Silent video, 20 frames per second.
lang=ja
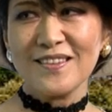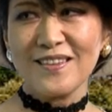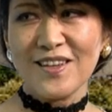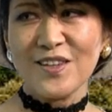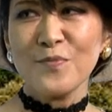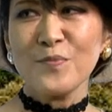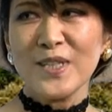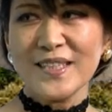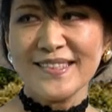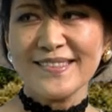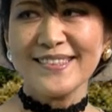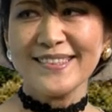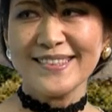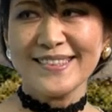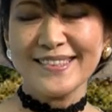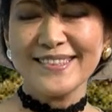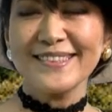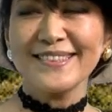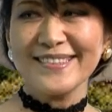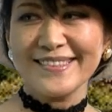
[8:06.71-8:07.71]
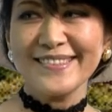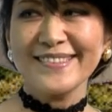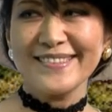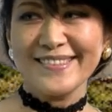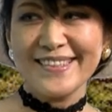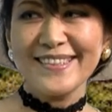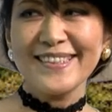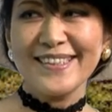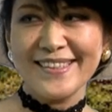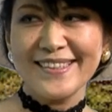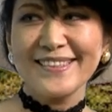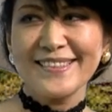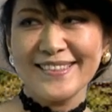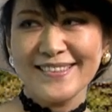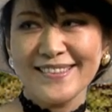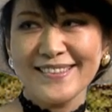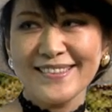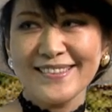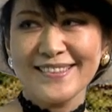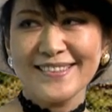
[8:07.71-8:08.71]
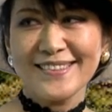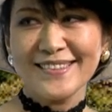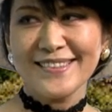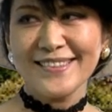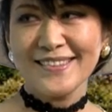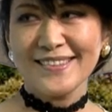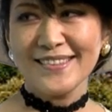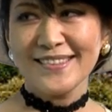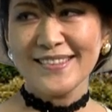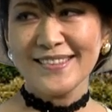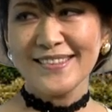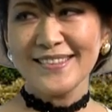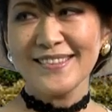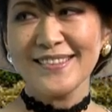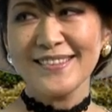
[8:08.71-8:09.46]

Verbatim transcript: ています。はい、ありがとうござい